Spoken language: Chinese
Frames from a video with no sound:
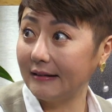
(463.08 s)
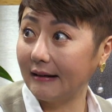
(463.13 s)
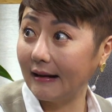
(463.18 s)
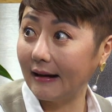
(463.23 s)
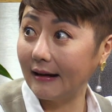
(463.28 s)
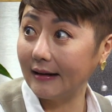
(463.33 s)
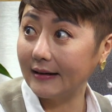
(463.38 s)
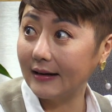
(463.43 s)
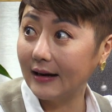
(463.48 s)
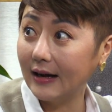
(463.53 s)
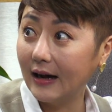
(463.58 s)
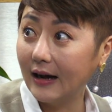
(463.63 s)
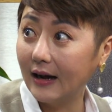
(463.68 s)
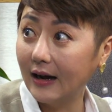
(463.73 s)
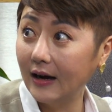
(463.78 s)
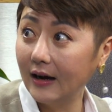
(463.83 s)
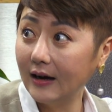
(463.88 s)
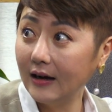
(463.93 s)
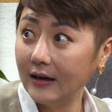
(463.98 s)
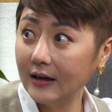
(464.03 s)
厉害嘞。
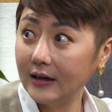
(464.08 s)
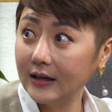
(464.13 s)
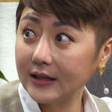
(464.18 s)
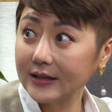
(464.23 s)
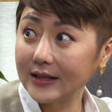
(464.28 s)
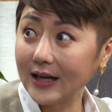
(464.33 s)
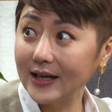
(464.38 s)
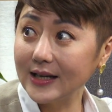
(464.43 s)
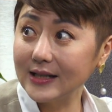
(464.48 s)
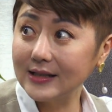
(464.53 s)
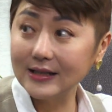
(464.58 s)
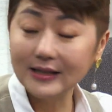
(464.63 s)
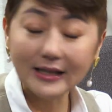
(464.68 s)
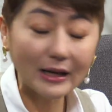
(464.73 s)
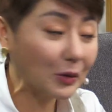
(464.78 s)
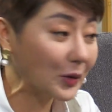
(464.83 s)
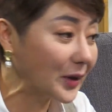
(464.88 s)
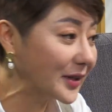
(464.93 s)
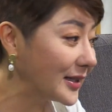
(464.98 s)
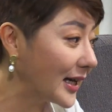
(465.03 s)
他一直
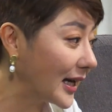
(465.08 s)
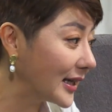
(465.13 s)
在观